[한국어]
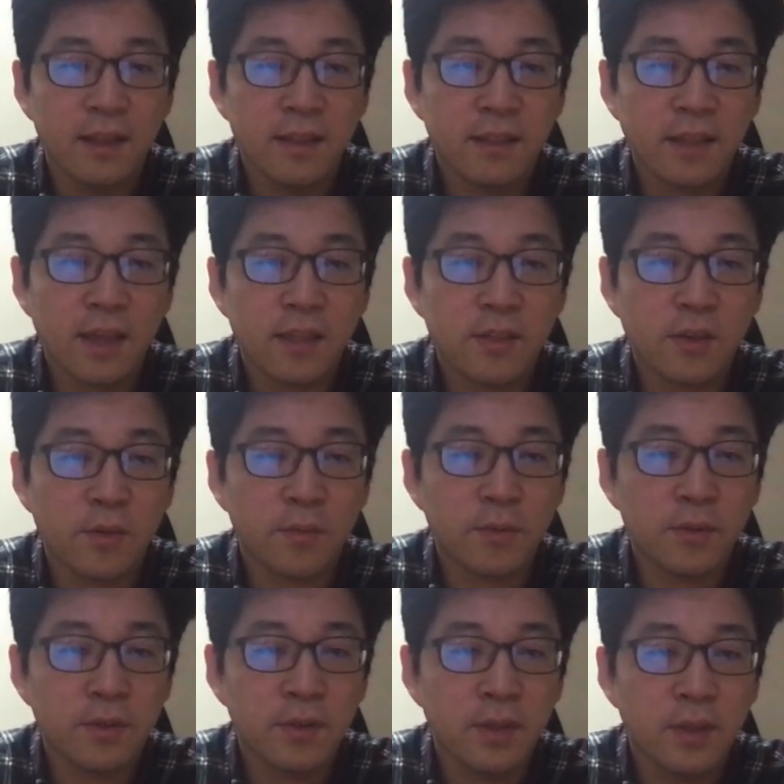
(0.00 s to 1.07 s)

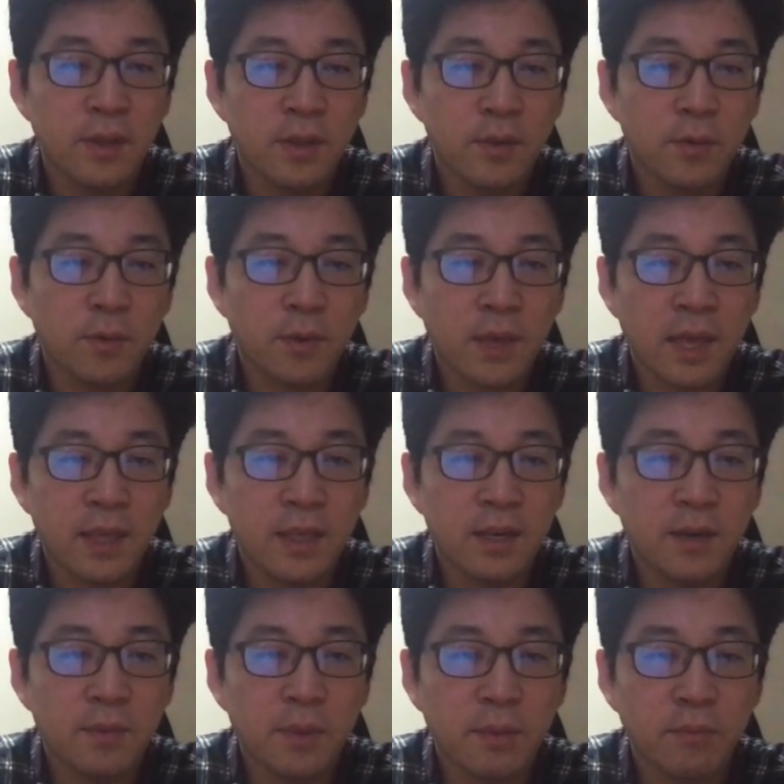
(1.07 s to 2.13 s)
차이점은 이렇게
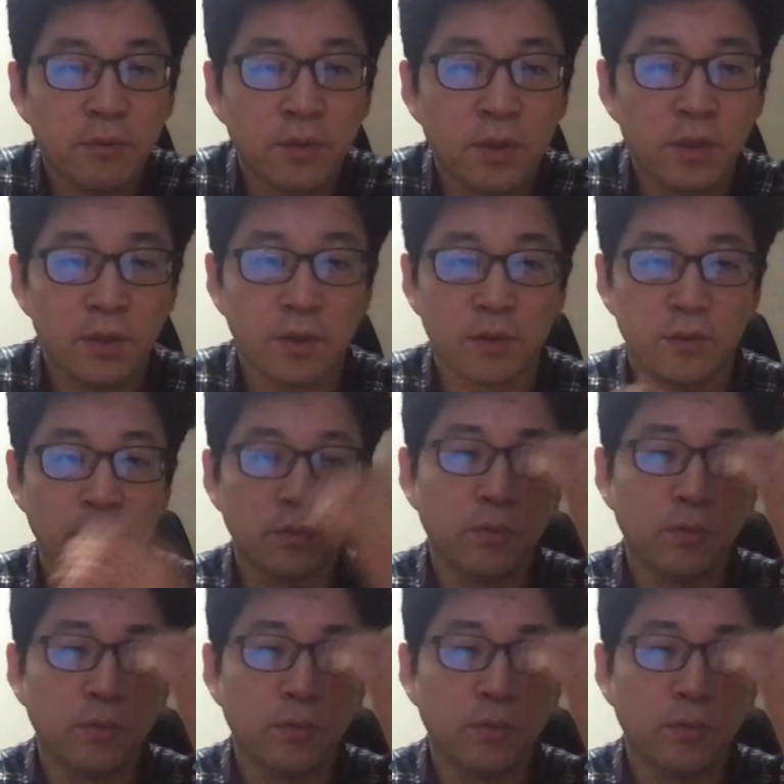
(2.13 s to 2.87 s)
이름이 붙어 있는 거죠.